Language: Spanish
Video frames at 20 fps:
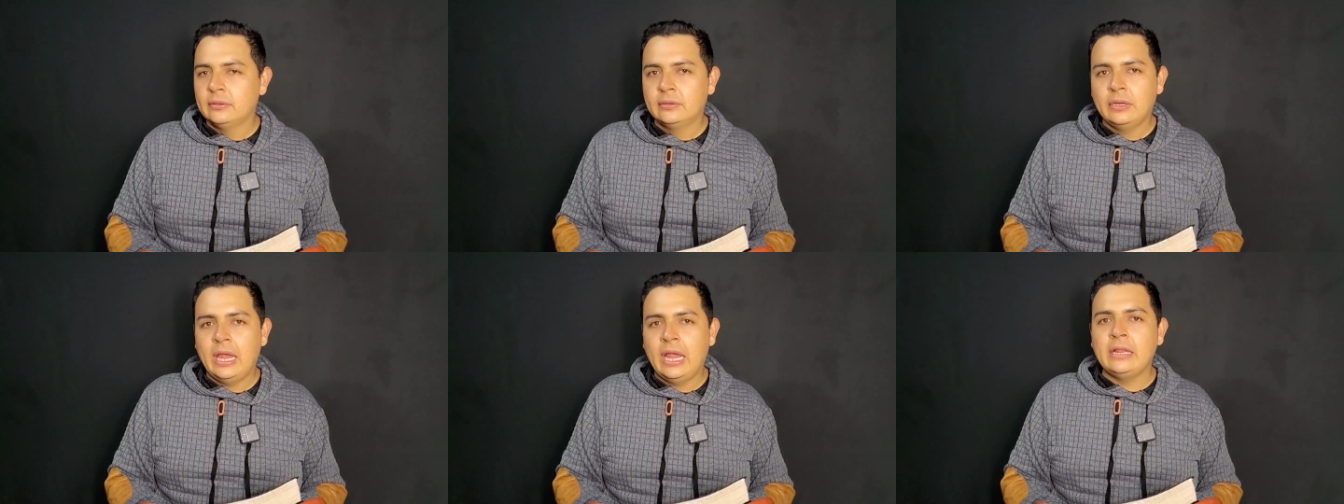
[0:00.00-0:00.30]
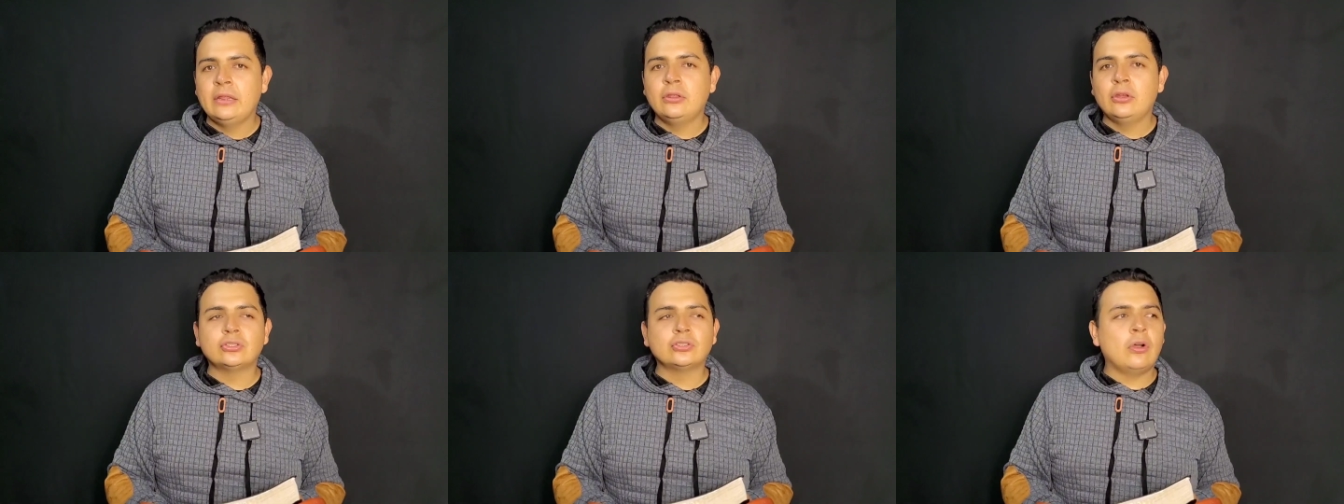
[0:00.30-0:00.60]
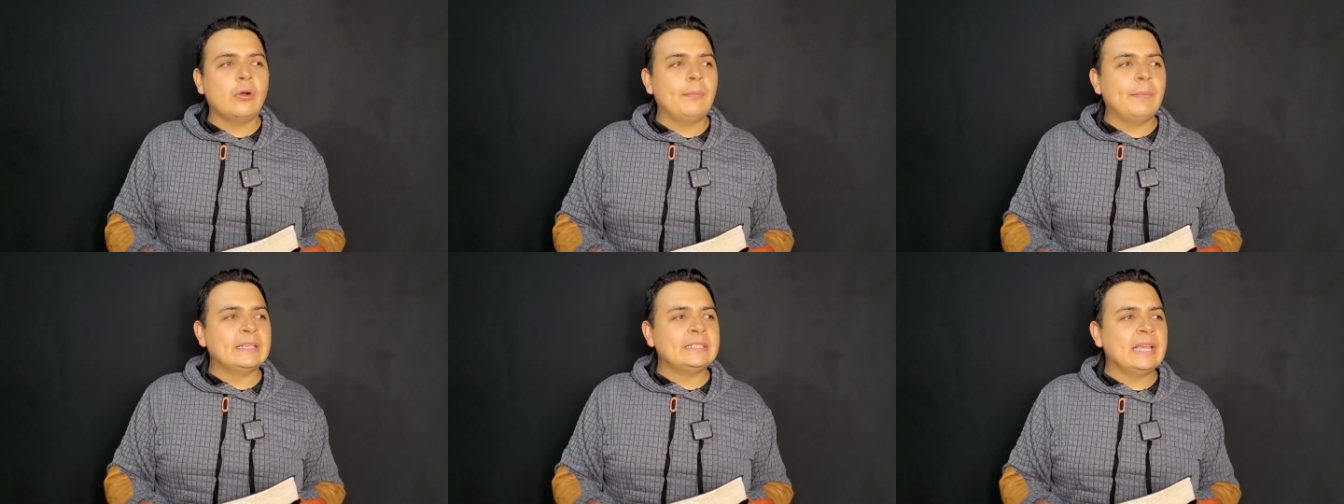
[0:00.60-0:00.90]
Él nos
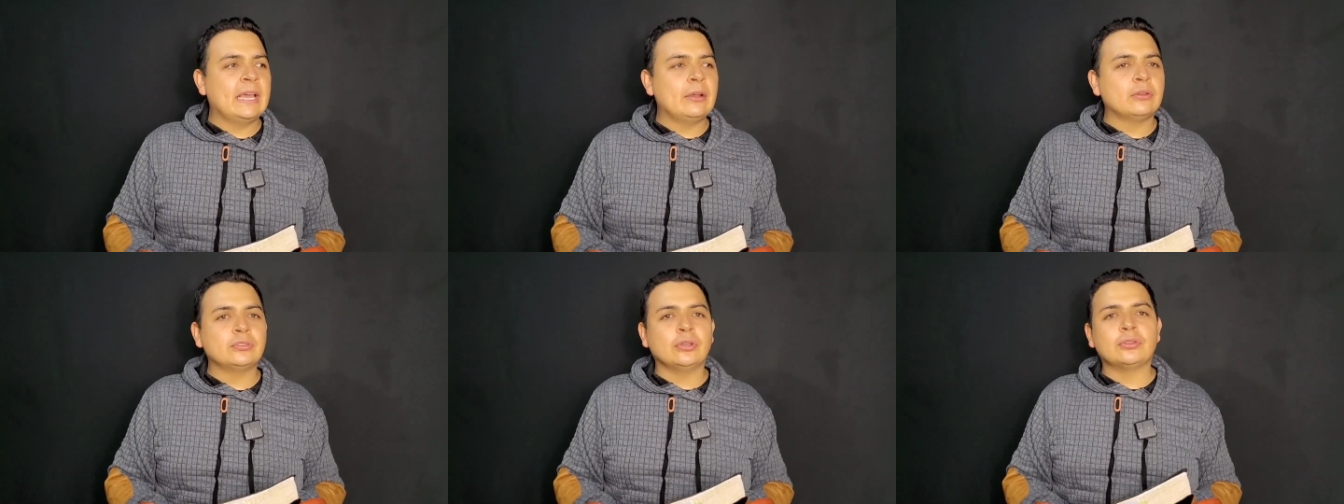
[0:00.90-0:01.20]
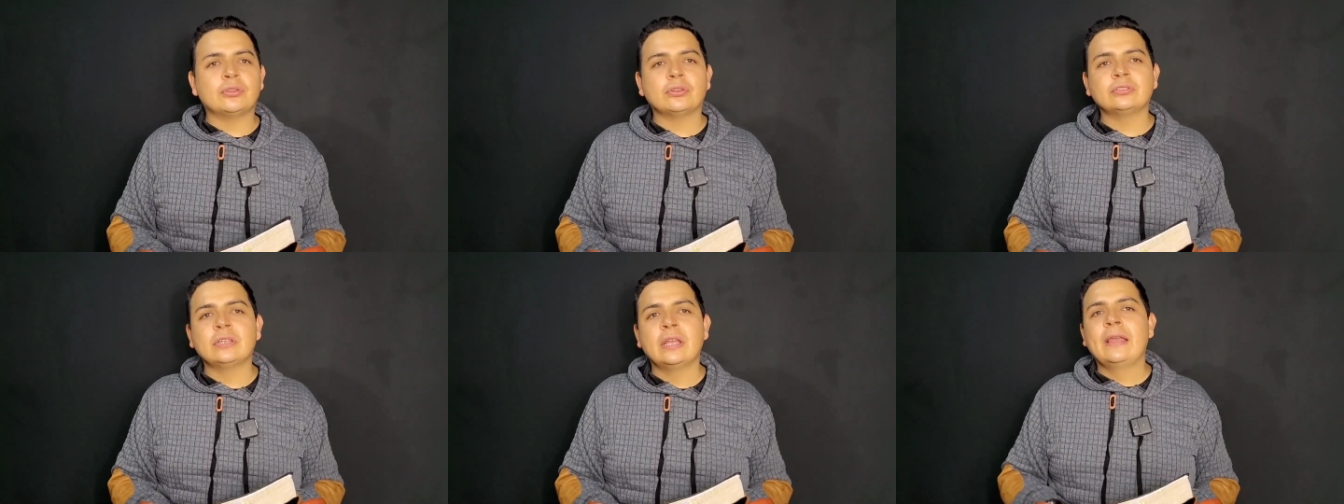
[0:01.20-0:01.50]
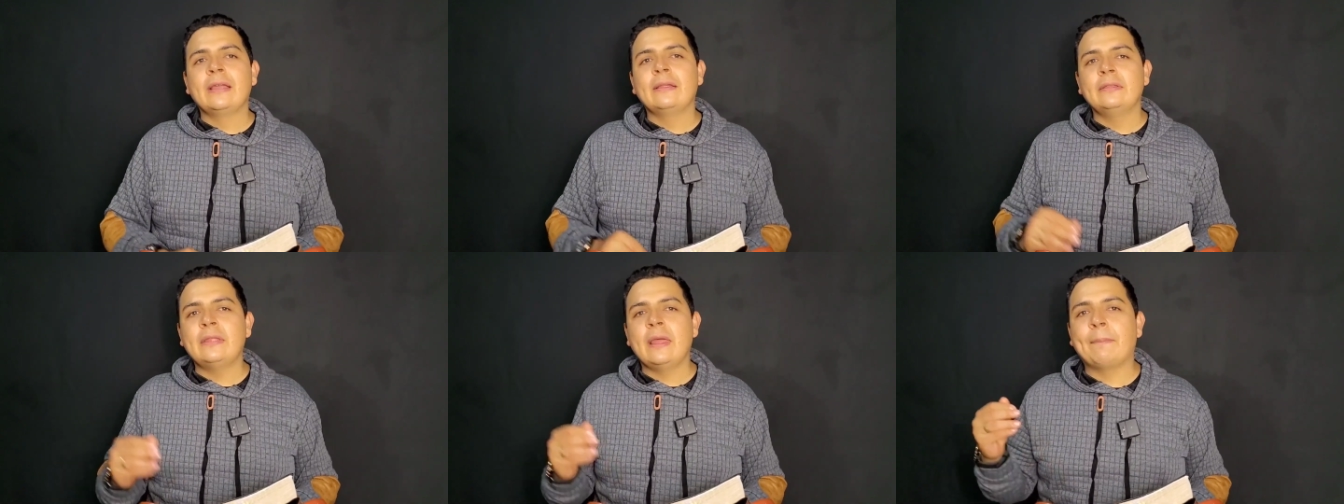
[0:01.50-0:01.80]
convence a nosotros
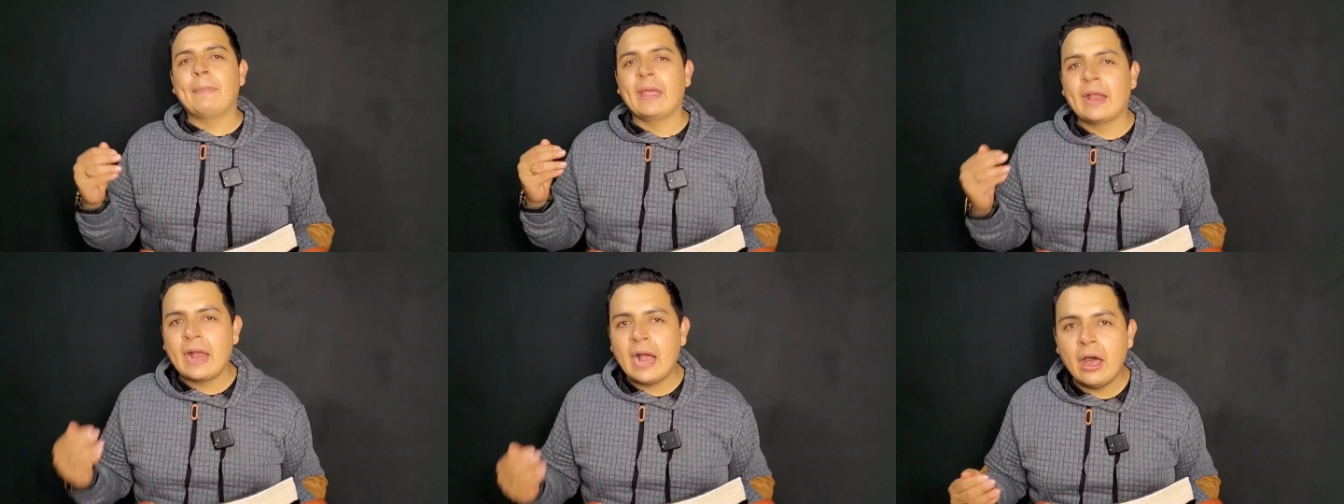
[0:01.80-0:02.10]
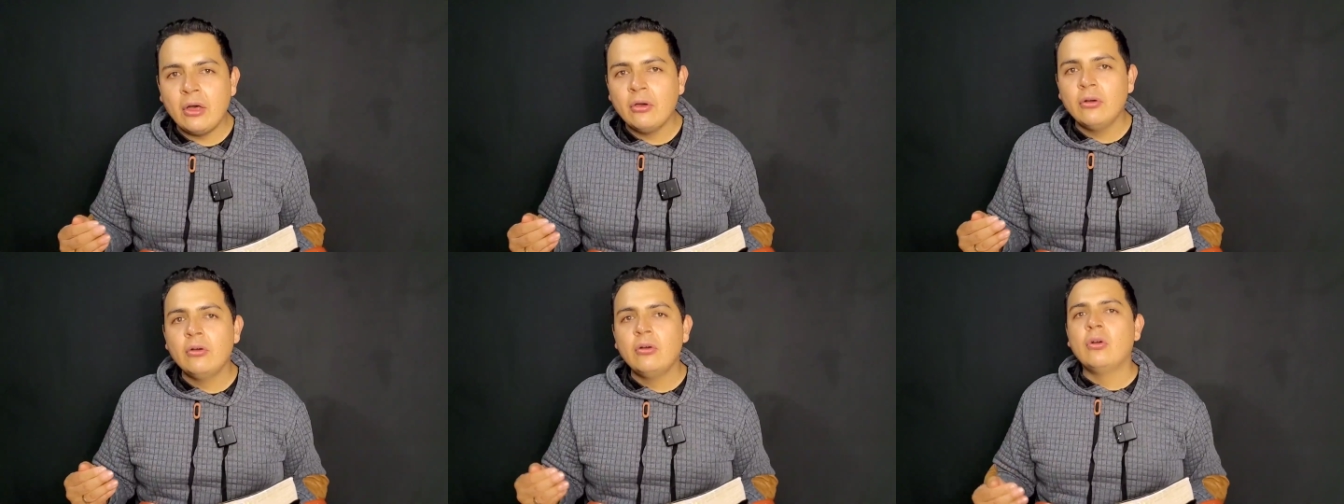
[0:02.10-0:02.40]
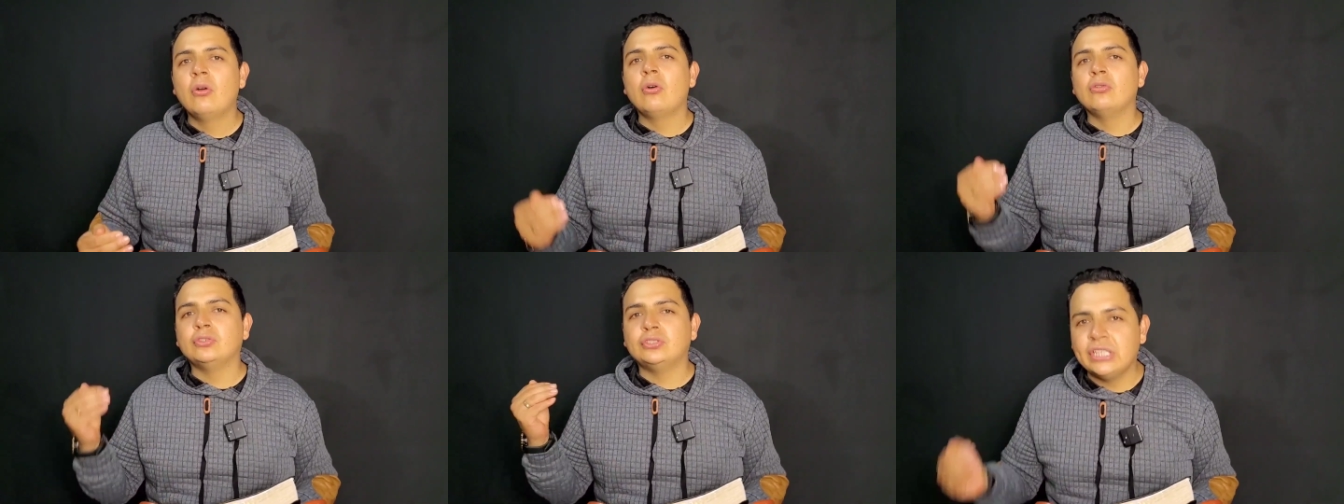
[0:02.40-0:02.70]
de pecado,
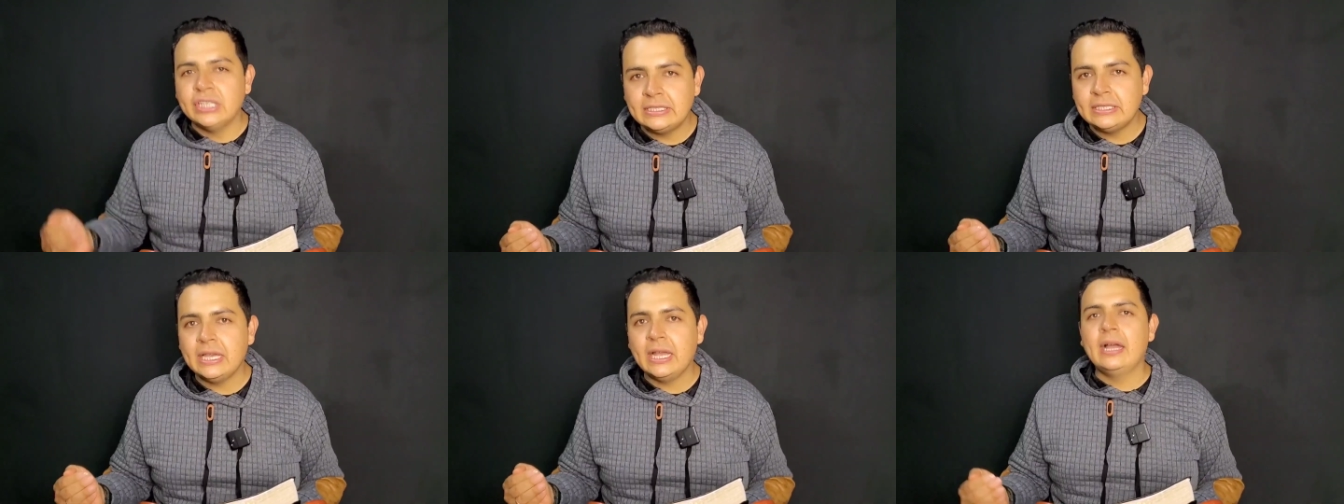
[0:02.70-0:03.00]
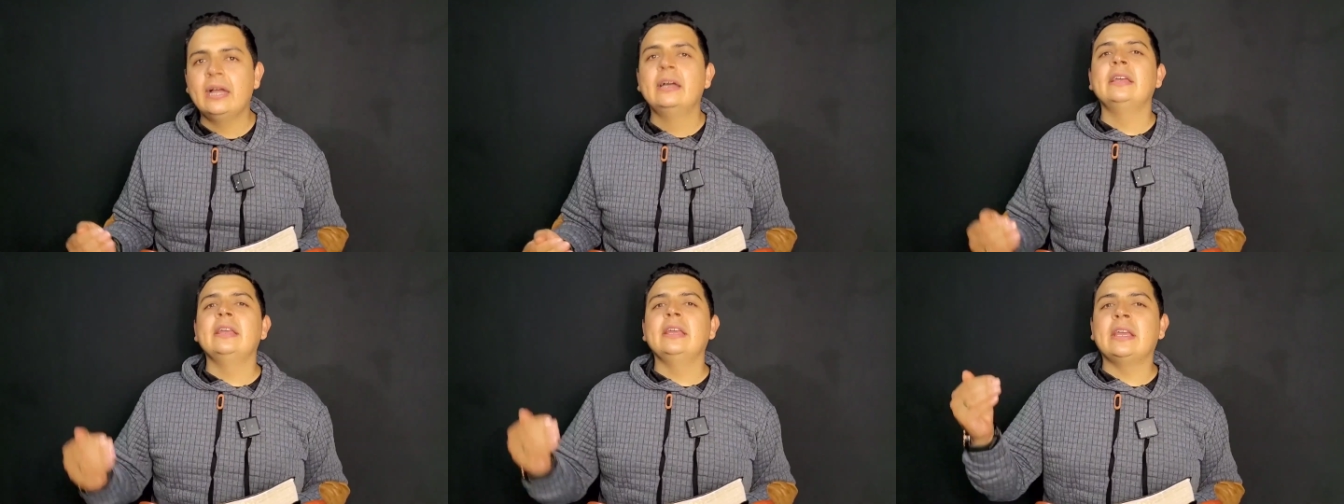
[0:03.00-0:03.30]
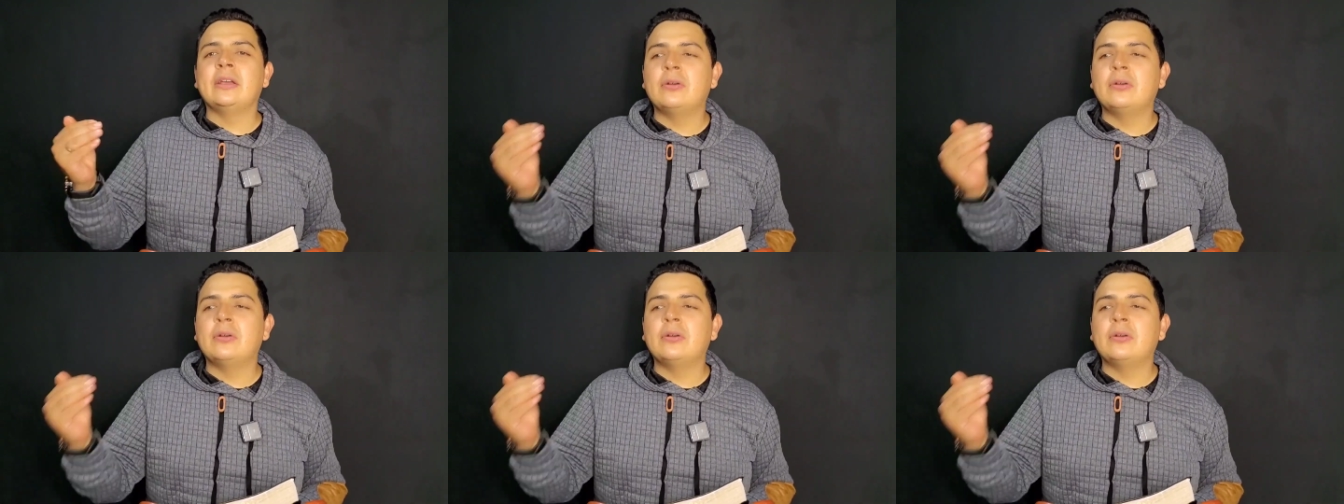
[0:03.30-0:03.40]
justicia y